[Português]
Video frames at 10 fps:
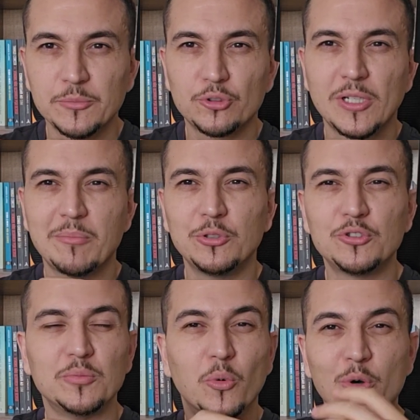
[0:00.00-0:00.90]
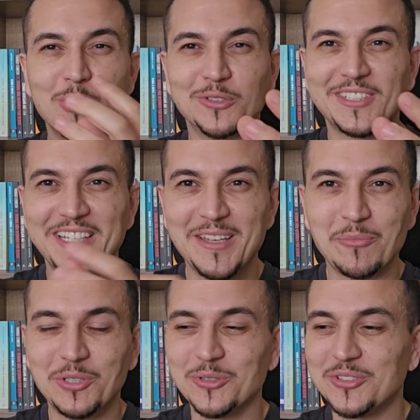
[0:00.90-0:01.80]
Você mistura muitos molhos aí,
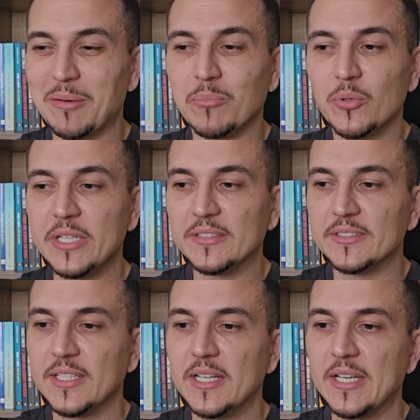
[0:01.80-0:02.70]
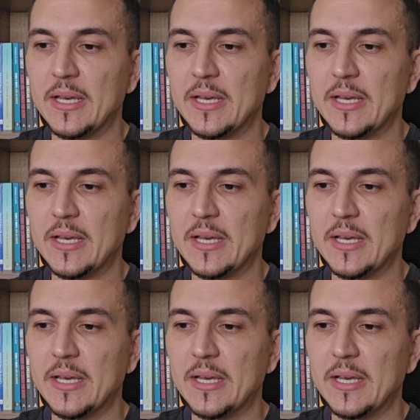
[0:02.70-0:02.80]
muitos sabores